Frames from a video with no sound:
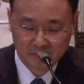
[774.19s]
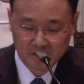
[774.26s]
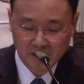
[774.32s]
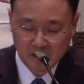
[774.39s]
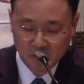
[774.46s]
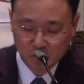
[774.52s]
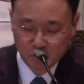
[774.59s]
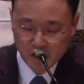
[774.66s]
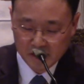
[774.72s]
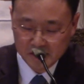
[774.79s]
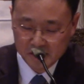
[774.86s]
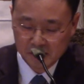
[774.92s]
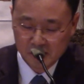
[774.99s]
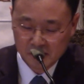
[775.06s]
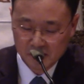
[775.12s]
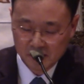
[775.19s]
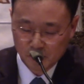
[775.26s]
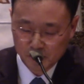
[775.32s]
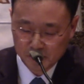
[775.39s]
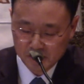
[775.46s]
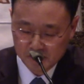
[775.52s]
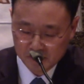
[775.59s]
제가 두 가지를
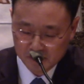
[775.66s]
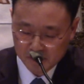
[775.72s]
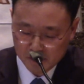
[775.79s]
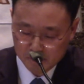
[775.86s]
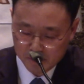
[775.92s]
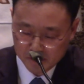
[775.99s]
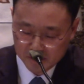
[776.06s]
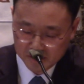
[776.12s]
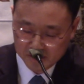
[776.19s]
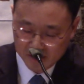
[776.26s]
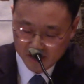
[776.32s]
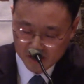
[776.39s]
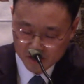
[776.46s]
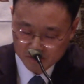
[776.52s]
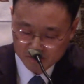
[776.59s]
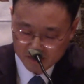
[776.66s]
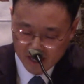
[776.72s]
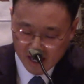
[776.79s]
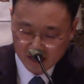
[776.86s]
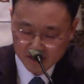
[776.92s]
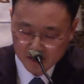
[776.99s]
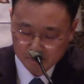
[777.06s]
오늘 설명을
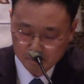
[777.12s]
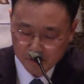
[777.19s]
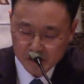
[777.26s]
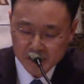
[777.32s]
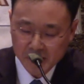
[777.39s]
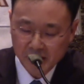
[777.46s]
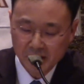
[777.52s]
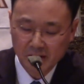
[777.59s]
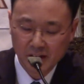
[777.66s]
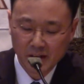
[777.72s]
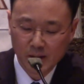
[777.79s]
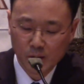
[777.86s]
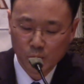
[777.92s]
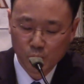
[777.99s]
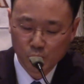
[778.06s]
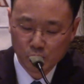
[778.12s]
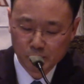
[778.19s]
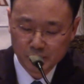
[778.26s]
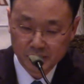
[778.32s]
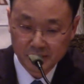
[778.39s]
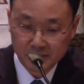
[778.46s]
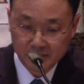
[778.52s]
드리겠습니다. 첫 번째,
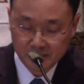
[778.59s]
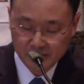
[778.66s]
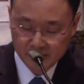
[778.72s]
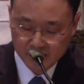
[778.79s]
울음은